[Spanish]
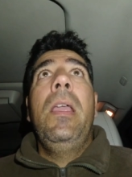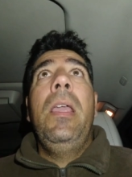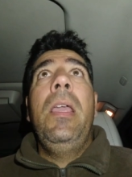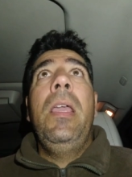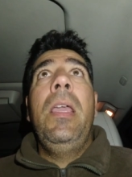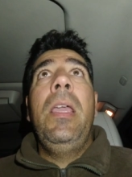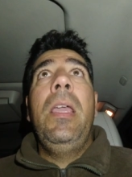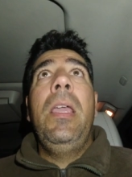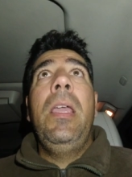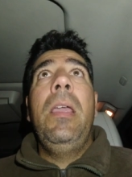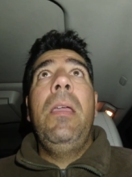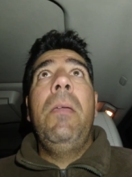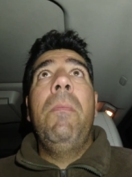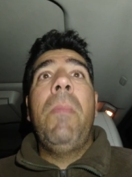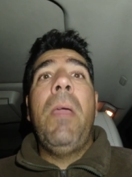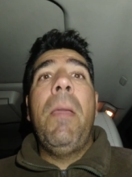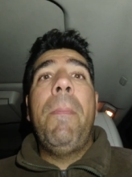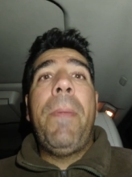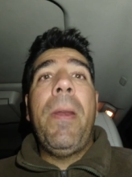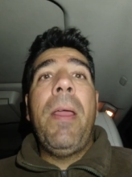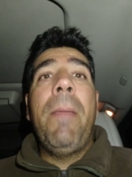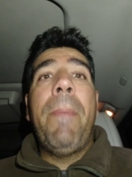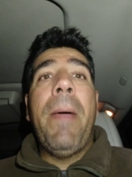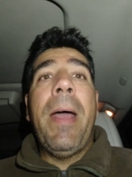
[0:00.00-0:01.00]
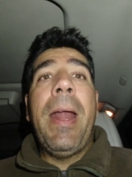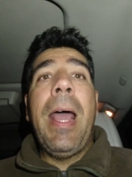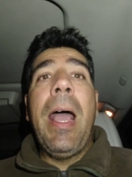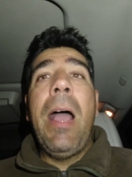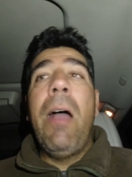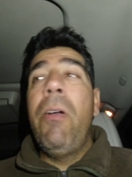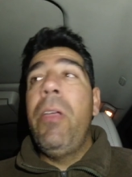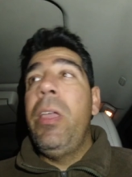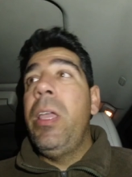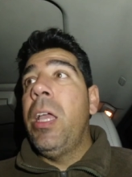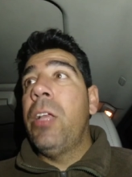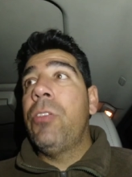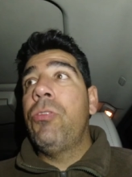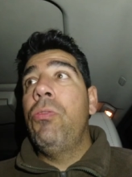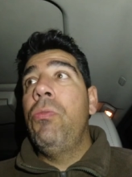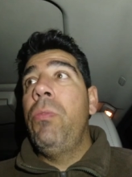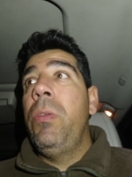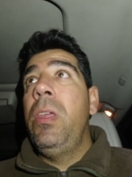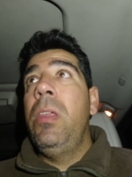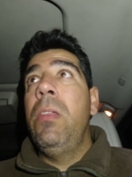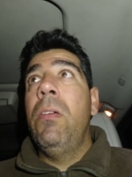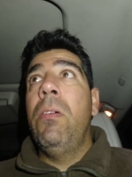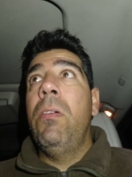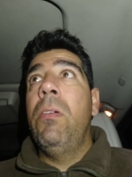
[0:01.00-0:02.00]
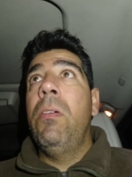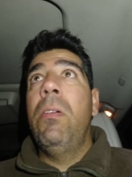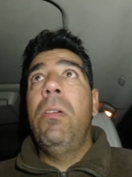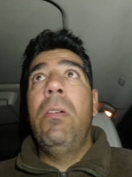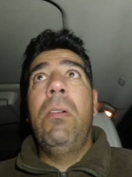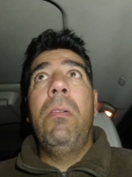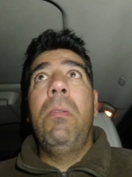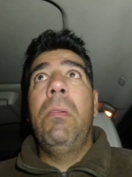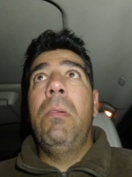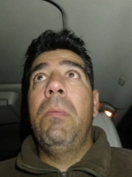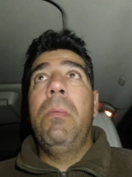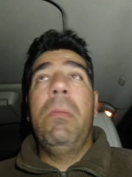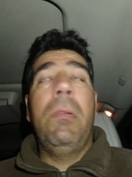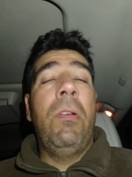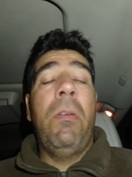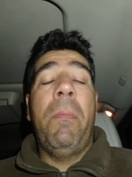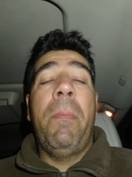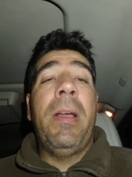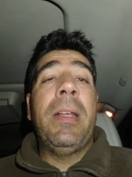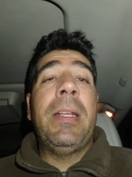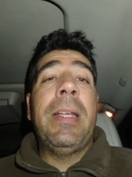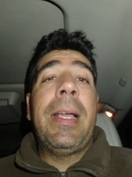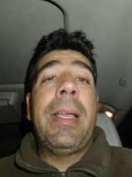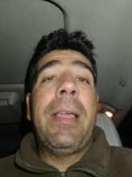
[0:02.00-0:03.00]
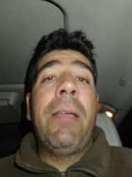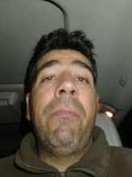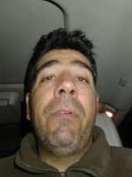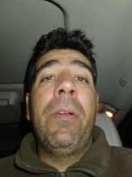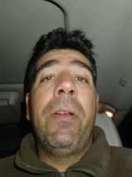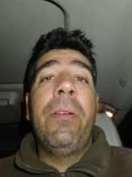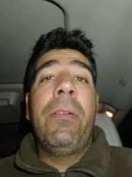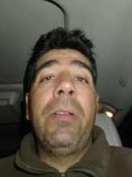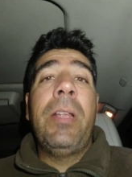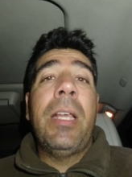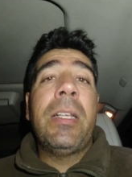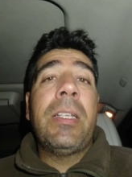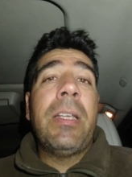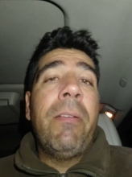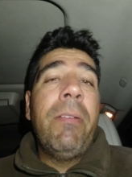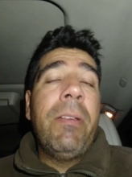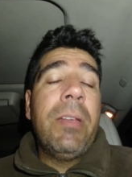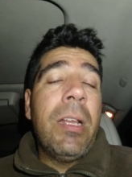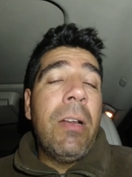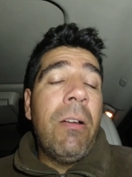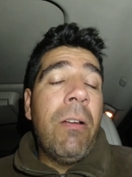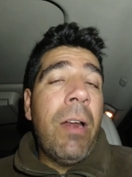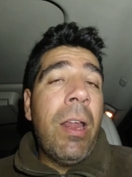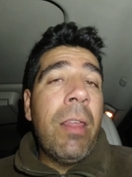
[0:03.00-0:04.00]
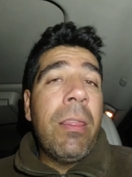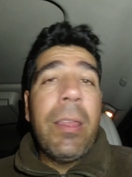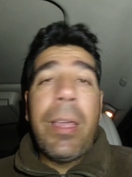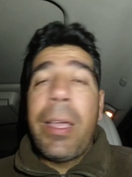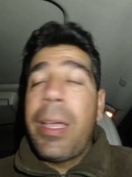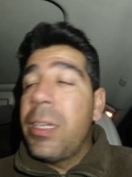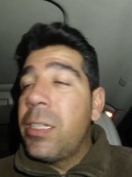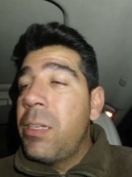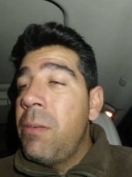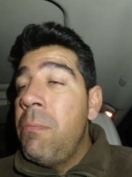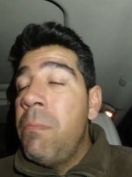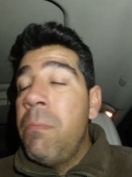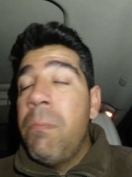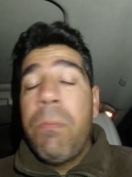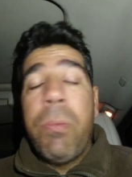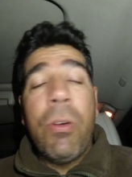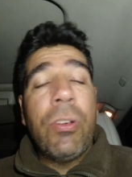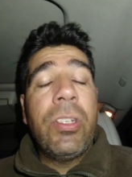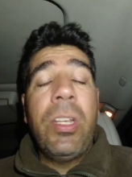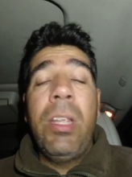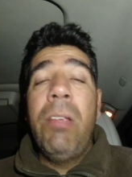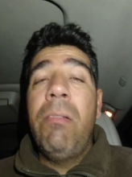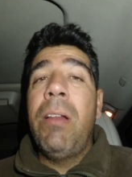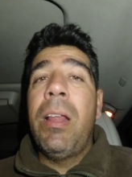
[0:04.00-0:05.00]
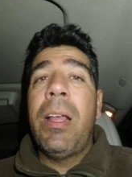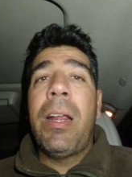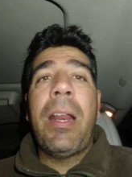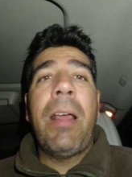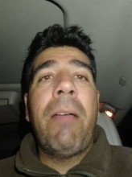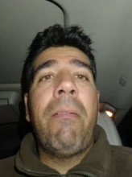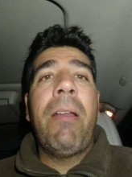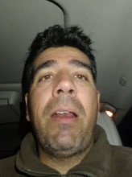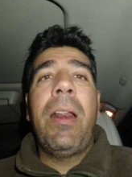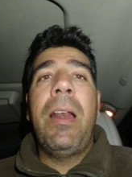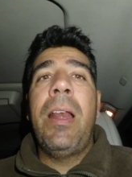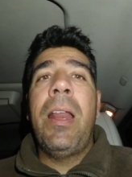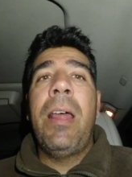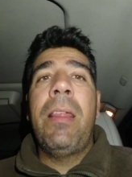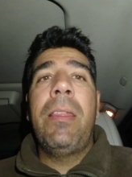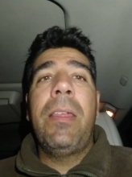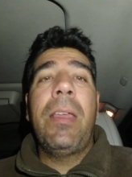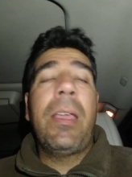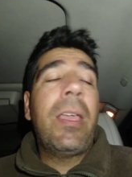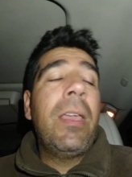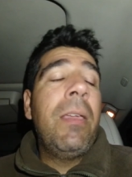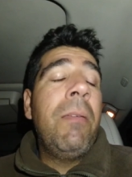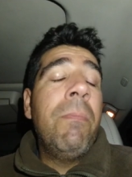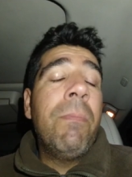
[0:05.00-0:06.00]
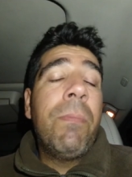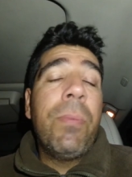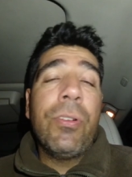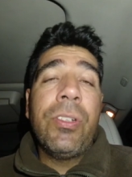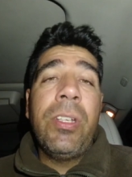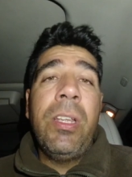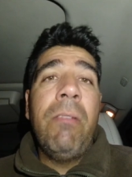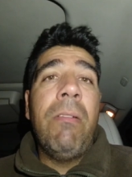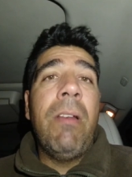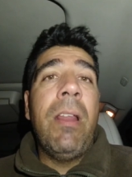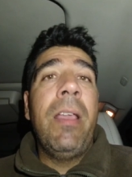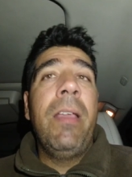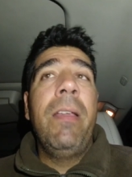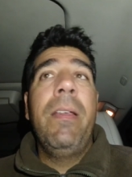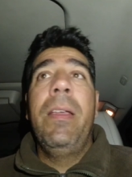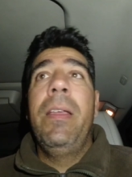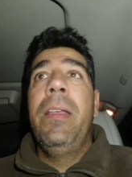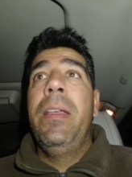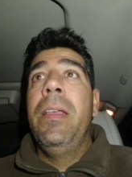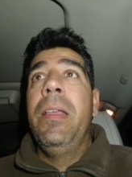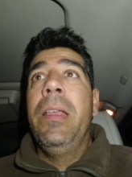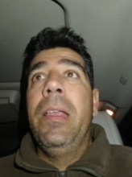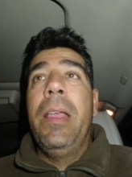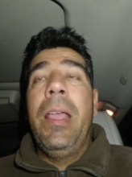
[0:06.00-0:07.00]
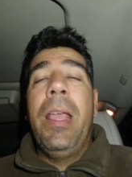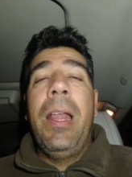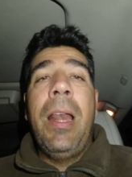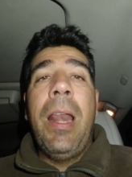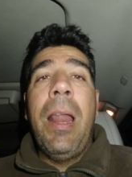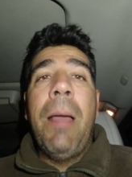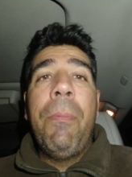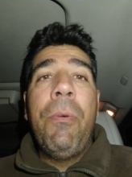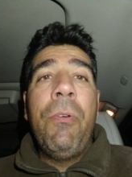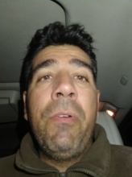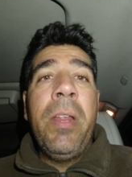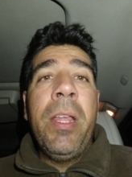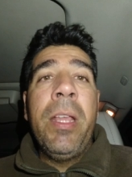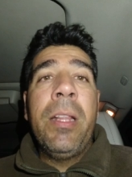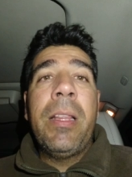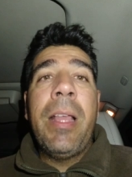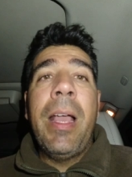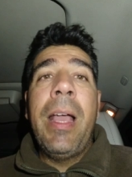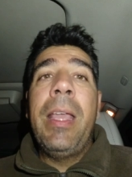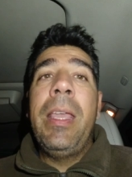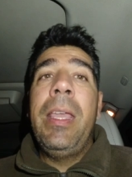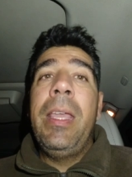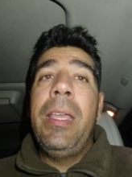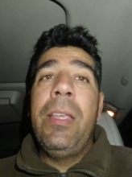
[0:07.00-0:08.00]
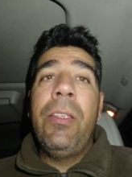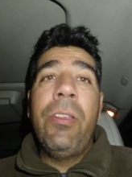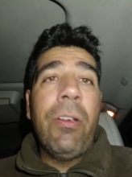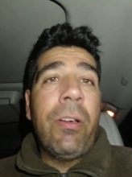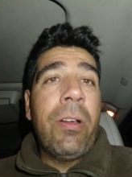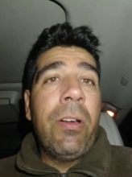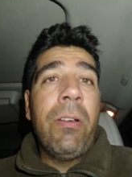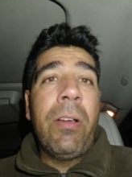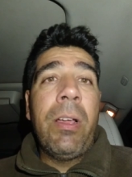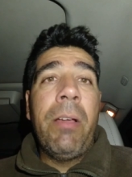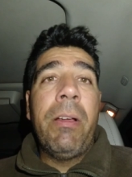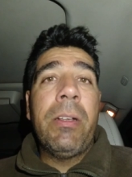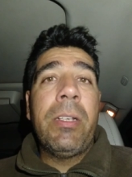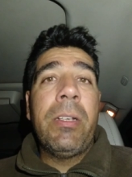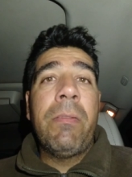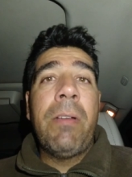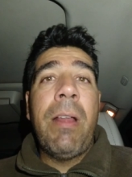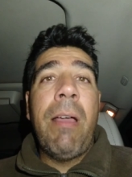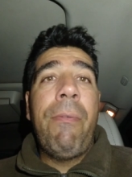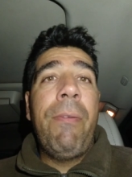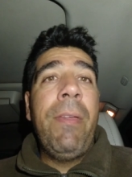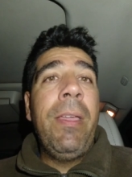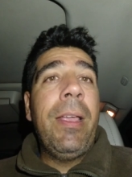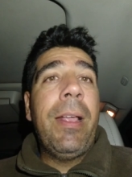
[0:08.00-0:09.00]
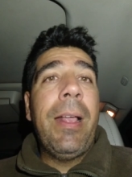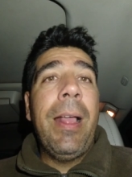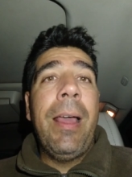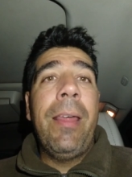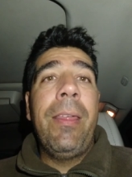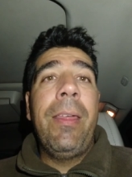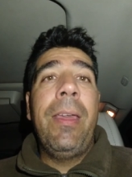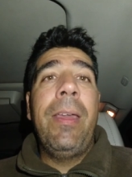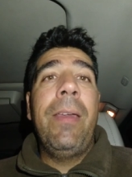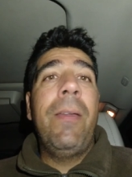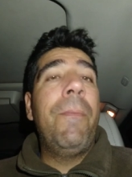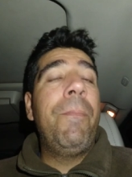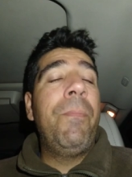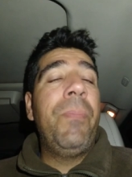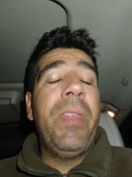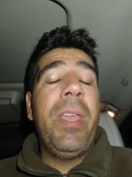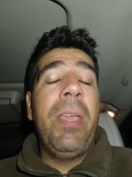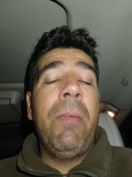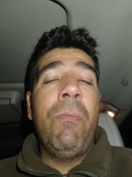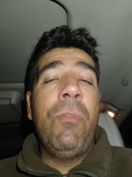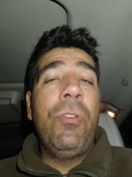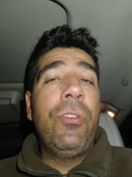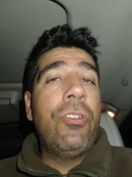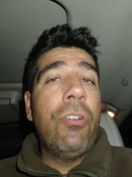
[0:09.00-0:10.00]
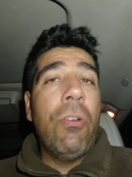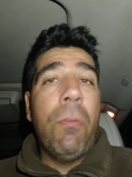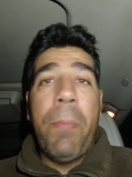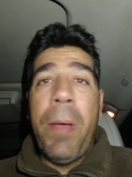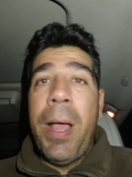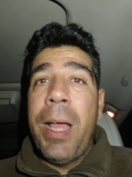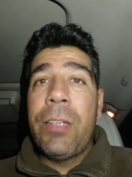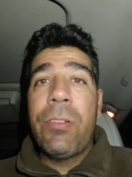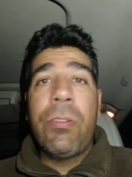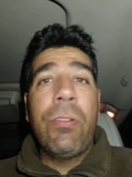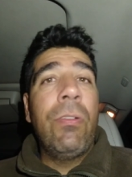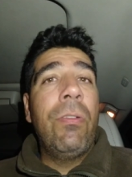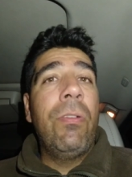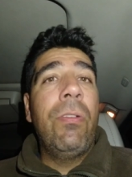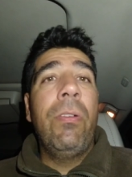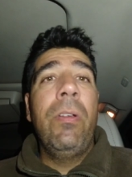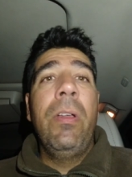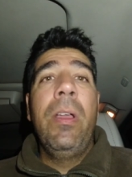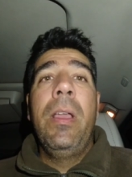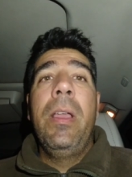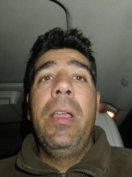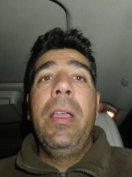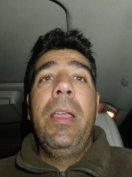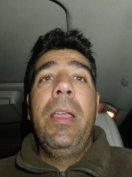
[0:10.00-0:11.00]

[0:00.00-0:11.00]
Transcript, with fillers: Y me he preparado y ha subido. Lo que pasa es que, bueno, ya sabéis, en los lances que es imposible grabar el lance, que es imposible. Es la puñeta y yo creo que va a ser una finca de, mucho paso.